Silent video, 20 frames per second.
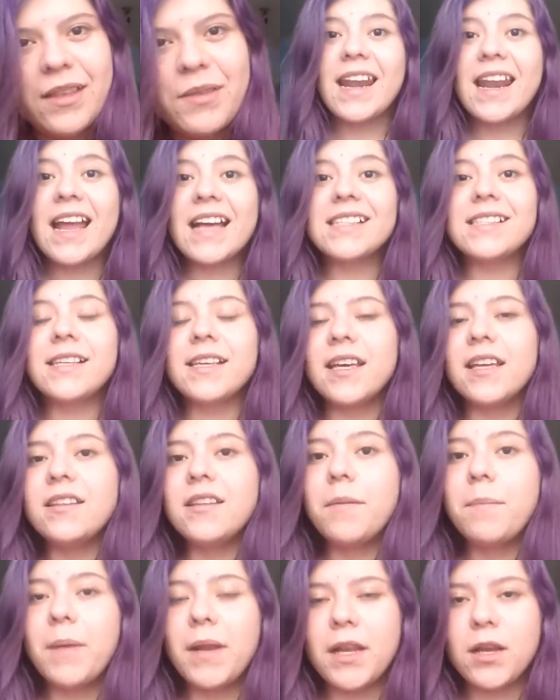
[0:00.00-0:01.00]
La
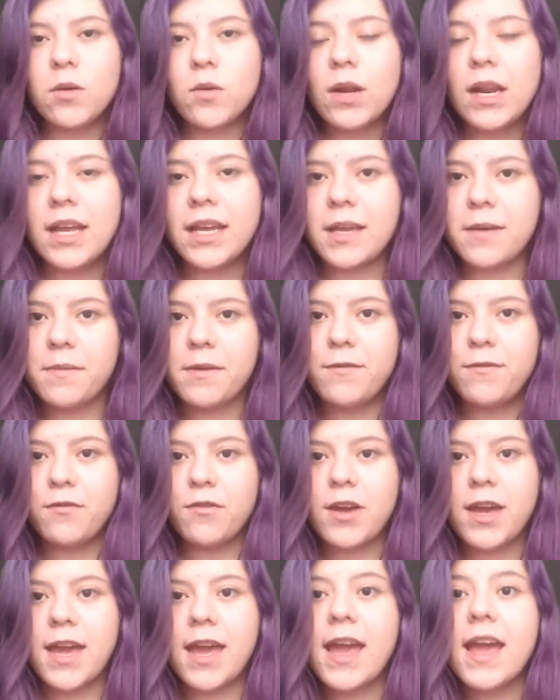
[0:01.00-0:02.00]
siguiente película que vi
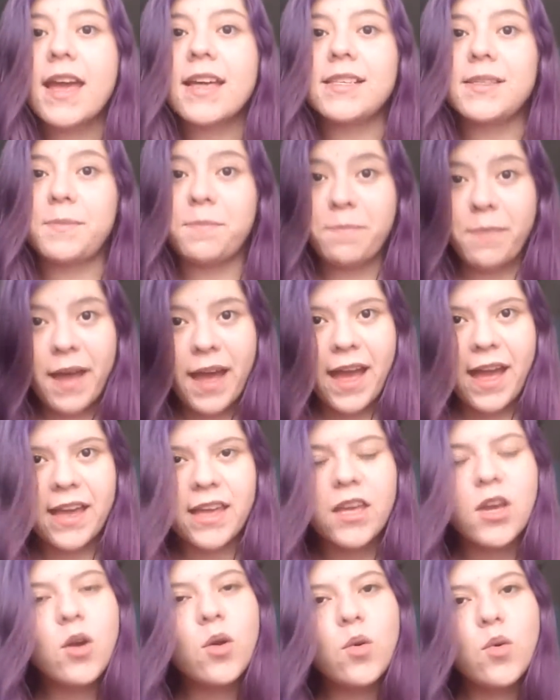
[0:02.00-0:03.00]
fue
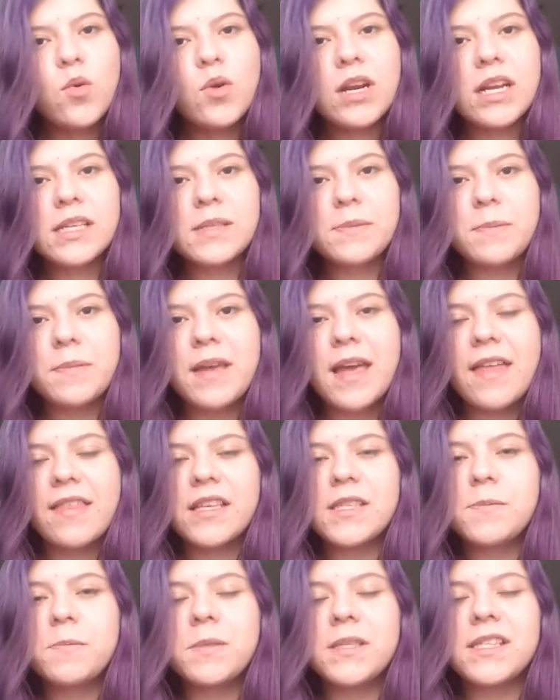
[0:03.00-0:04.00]
Spy, una espía
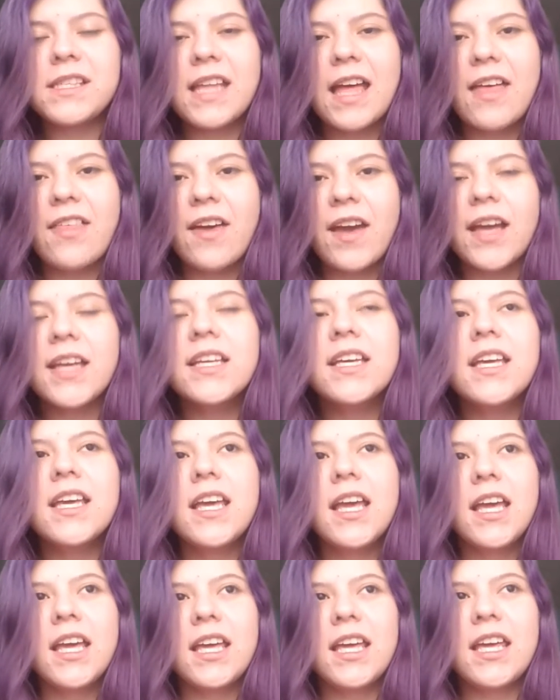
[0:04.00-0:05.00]
despistada,
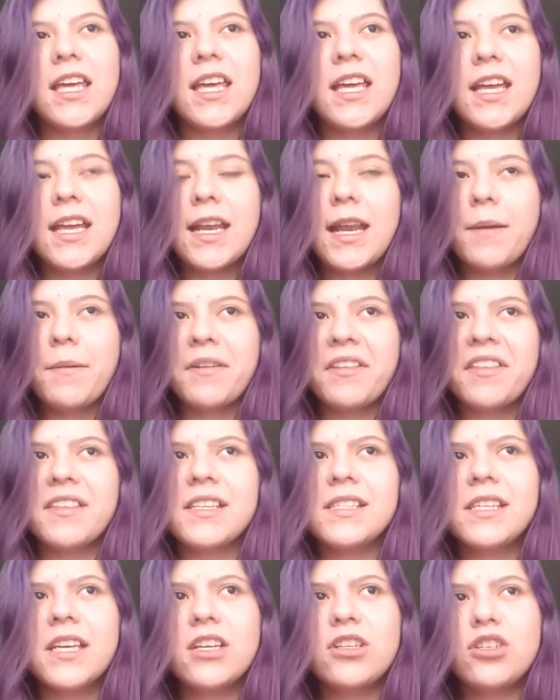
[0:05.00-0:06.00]
y la verdad
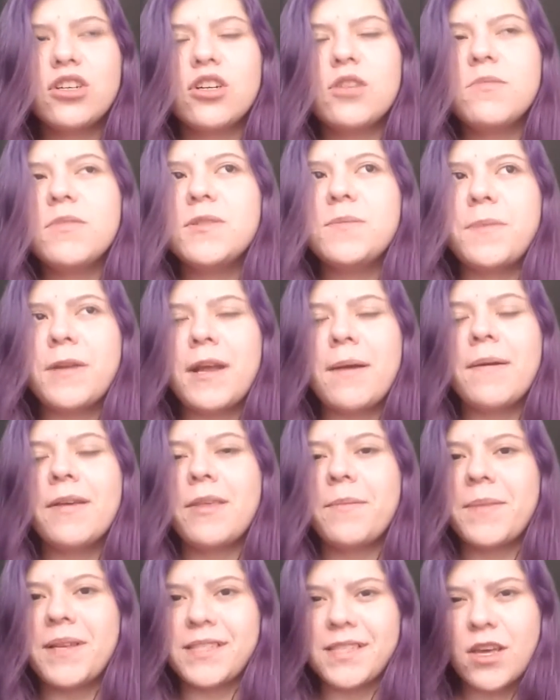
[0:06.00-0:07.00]
es que yo no me esperaba
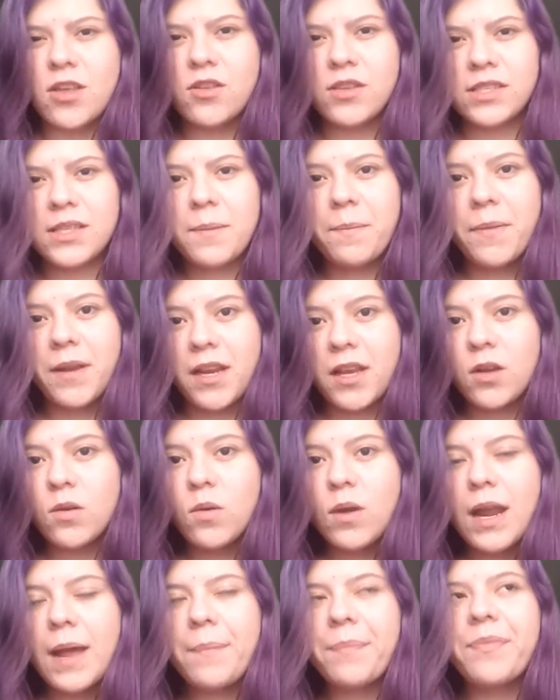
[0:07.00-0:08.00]
demasiado esta
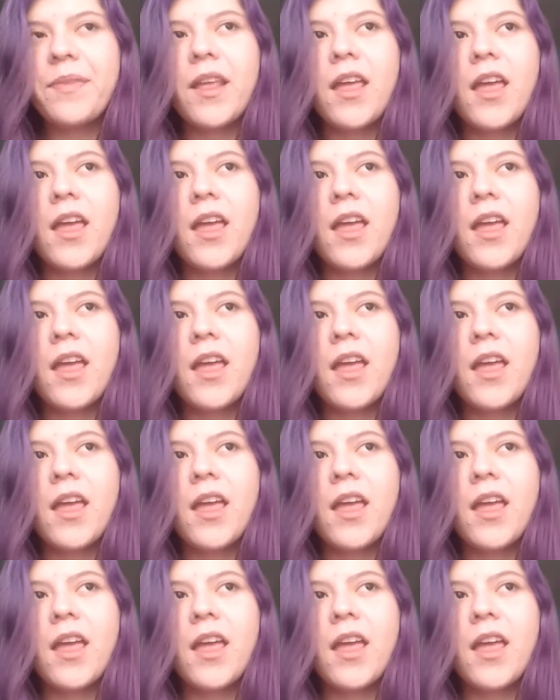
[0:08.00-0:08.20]
película